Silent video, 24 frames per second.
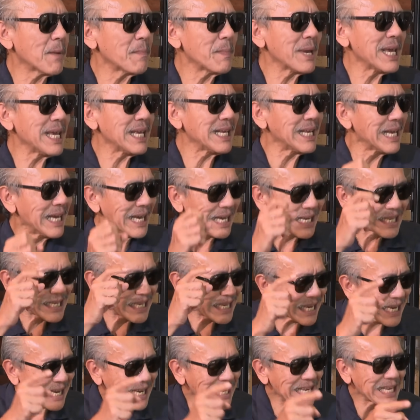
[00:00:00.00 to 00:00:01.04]
บารมี
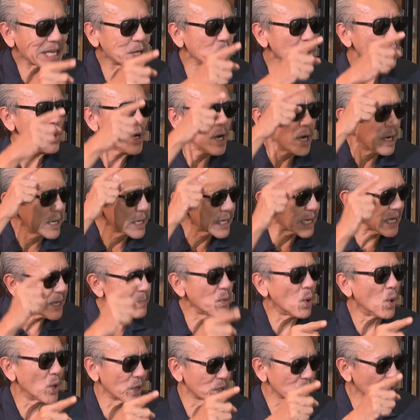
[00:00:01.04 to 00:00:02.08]
ชี้นิ้วรี
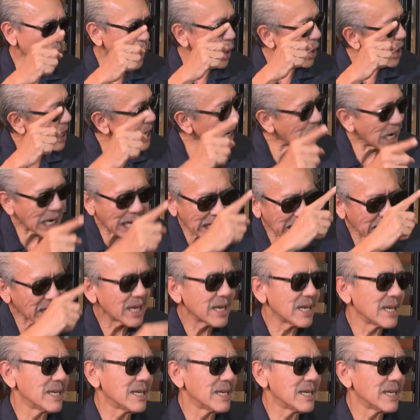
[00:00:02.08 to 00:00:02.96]
โมทของใคร